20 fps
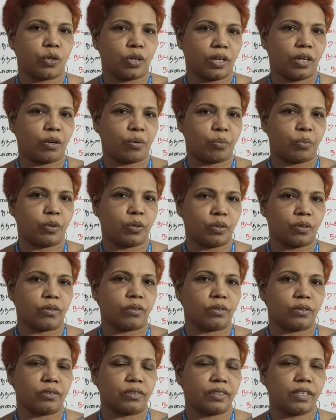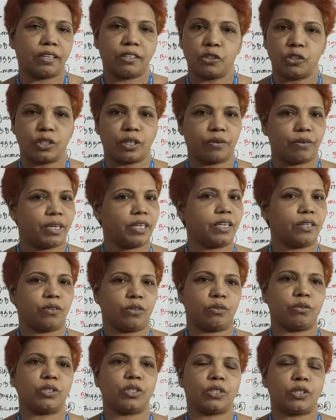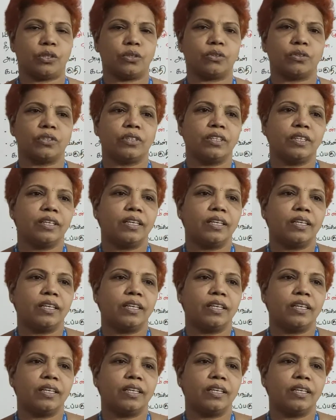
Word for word: சொன்னால் ரொம்ப தெரிஞ்சுக்க வேண்டிய ஒரு விஷயம்